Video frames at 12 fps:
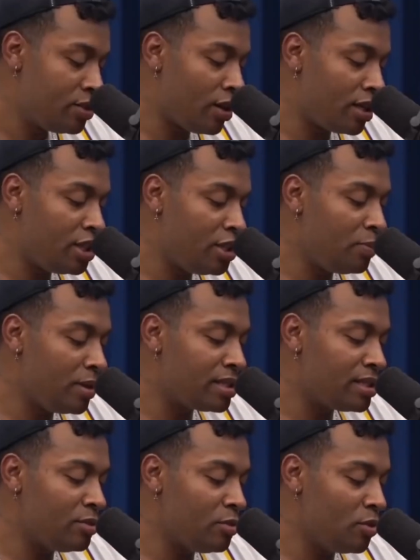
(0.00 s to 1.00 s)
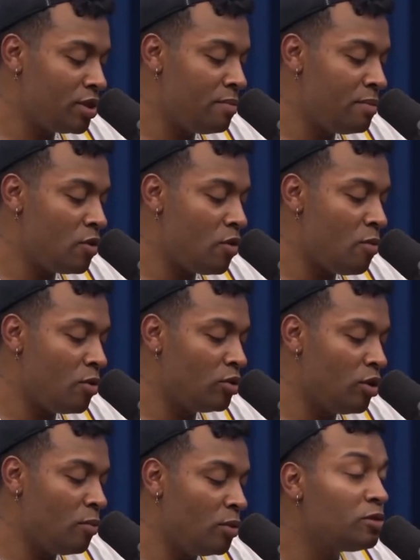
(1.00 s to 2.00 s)
que, tipo assim, o que me
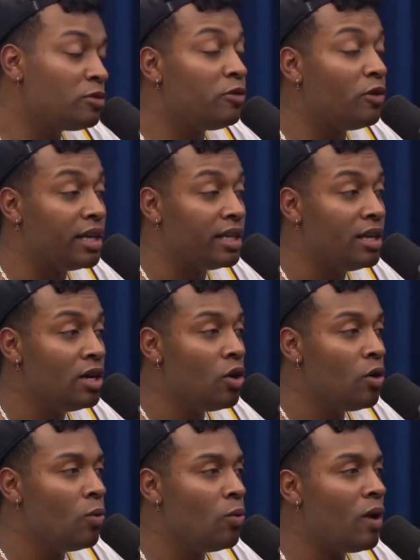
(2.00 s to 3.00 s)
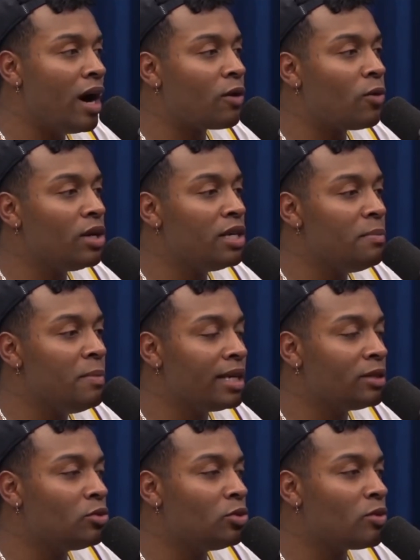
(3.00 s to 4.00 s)
incomodou muito foi um
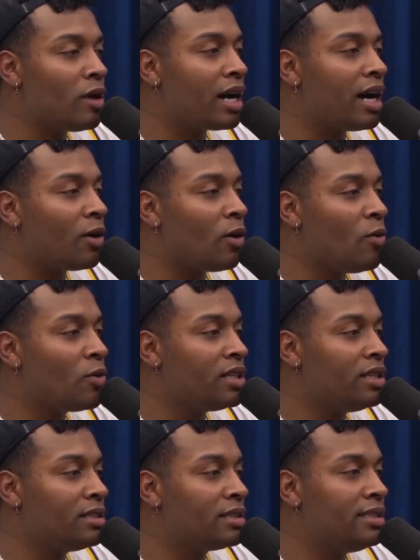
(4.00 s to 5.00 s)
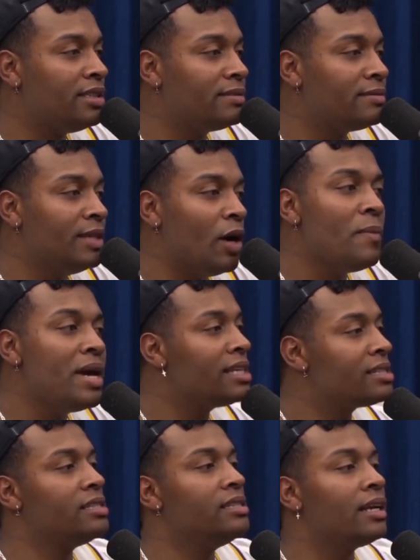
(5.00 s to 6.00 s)
acolhimento com a Carol que, que não
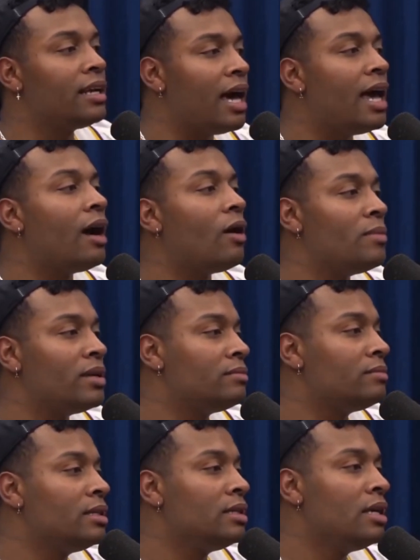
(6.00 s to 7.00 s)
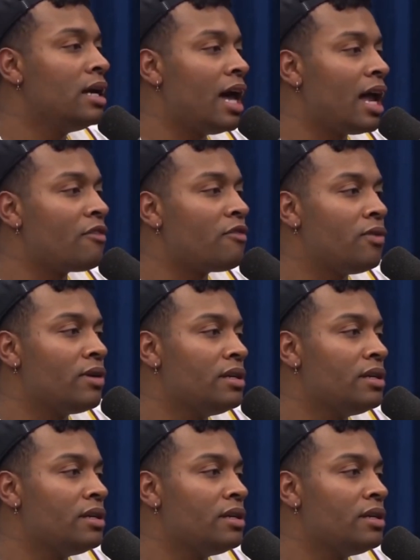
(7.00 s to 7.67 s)
merecia, na real, mano. Ela foi. Ela foi